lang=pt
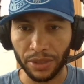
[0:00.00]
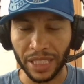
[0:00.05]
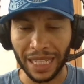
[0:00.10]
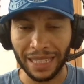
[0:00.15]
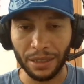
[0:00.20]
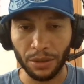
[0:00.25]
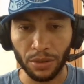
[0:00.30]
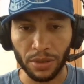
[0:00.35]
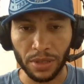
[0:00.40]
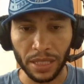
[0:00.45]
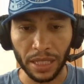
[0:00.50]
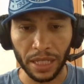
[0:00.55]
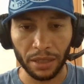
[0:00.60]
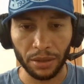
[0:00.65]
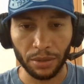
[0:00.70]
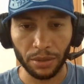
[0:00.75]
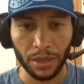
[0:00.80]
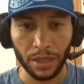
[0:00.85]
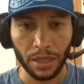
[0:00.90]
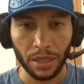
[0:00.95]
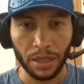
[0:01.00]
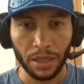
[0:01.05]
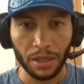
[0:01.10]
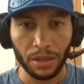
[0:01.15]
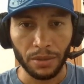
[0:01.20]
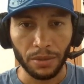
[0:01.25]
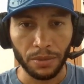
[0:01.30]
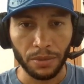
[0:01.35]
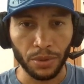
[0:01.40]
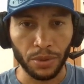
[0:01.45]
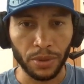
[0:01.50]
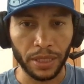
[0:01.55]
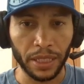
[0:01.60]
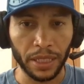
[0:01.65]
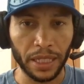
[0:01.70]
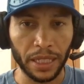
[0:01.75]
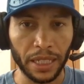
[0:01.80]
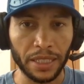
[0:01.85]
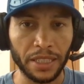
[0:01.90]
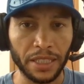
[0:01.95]
Já deu certo, porque
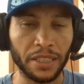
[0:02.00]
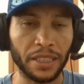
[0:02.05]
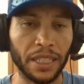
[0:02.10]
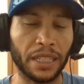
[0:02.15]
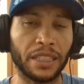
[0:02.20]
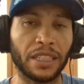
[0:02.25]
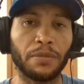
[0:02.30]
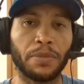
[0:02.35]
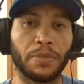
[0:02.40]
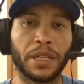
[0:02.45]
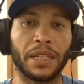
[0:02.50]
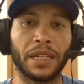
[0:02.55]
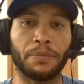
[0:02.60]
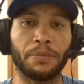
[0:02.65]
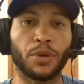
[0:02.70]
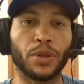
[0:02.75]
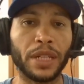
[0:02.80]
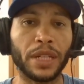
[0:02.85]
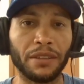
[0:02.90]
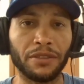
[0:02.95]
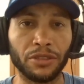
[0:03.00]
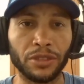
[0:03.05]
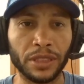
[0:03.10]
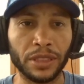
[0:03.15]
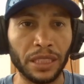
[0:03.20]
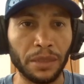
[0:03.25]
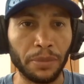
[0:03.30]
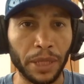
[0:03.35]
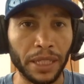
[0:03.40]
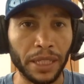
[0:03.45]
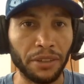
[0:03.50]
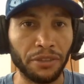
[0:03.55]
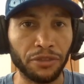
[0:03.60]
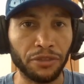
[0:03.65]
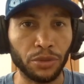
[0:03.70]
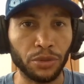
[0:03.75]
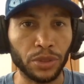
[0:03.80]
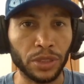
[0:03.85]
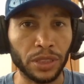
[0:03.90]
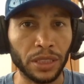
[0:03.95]
a gente está aqui para apoiar você, para dar
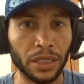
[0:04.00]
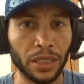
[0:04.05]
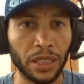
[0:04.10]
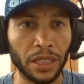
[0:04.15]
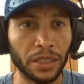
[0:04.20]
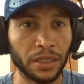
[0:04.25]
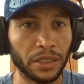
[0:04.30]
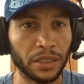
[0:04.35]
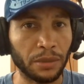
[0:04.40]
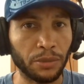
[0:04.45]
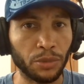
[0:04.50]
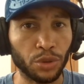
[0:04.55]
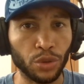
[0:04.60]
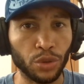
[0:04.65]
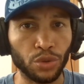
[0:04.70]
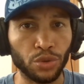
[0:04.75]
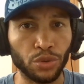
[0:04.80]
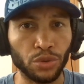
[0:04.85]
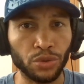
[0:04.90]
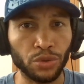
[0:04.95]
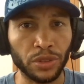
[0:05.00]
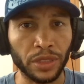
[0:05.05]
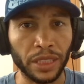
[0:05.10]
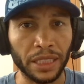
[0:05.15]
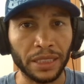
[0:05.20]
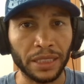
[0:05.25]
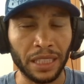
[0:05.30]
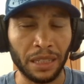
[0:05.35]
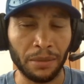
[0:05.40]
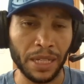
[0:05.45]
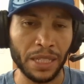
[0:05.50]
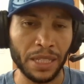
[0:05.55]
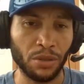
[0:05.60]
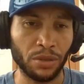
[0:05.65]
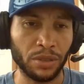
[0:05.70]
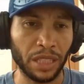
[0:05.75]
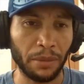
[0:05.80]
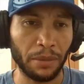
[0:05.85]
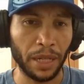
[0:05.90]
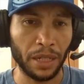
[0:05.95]
força. Estamos todos juntos nessa, ainda mais eu
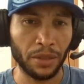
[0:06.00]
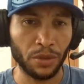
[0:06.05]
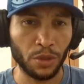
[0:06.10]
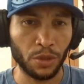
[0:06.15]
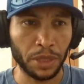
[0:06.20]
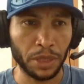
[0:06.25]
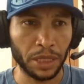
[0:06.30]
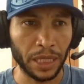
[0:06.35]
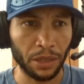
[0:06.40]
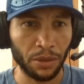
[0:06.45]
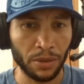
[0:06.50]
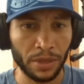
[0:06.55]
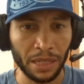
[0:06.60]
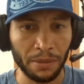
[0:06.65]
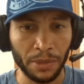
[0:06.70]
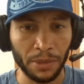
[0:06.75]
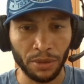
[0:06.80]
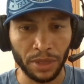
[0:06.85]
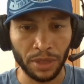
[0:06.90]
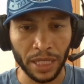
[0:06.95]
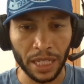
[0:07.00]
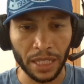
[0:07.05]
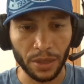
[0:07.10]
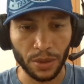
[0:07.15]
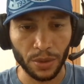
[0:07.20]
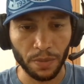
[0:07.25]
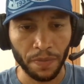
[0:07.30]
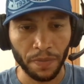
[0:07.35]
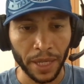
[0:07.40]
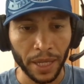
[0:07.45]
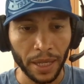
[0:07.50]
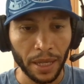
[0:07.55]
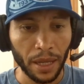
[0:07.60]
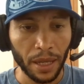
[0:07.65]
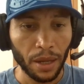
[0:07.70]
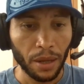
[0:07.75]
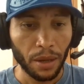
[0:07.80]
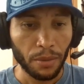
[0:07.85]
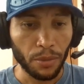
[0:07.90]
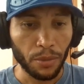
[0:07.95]
que trabalho no hospital, sei bem o que é isso.
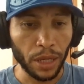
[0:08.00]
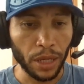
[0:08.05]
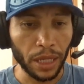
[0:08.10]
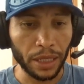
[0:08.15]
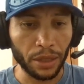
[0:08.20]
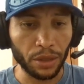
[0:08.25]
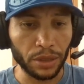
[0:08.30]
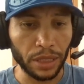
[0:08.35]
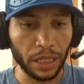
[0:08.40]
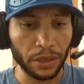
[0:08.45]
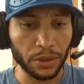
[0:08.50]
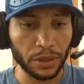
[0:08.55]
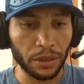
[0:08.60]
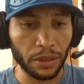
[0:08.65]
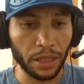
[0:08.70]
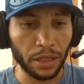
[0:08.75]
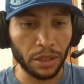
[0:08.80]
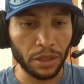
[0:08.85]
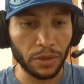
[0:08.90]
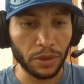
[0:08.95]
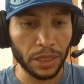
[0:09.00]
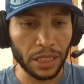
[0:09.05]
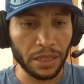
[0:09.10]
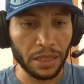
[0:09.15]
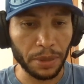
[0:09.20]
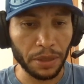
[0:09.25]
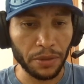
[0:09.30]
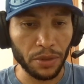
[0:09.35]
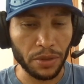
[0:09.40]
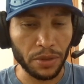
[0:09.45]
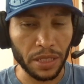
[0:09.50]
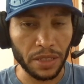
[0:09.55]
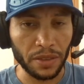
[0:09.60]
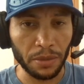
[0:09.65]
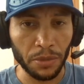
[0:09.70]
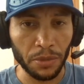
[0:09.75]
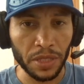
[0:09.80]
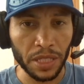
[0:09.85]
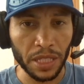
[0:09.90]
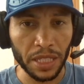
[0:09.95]
Bom, galera, outra coisa agora que eu vou trazer para vocês.
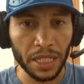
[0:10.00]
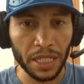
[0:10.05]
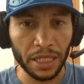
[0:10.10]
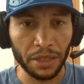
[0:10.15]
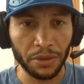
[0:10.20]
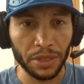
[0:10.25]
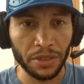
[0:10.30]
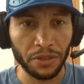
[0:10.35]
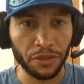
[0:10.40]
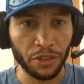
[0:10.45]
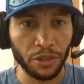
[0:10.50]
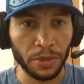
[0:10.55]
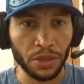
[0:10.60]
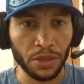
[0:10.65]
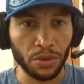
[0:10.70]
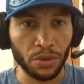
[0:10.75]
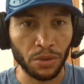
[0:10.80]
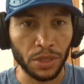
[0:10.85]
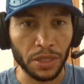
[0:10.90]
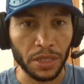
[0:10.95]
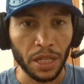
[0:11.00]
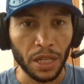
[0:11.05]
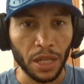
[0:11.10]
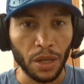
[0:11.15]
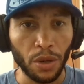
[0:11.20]
Vamos seguir aqui com as informações.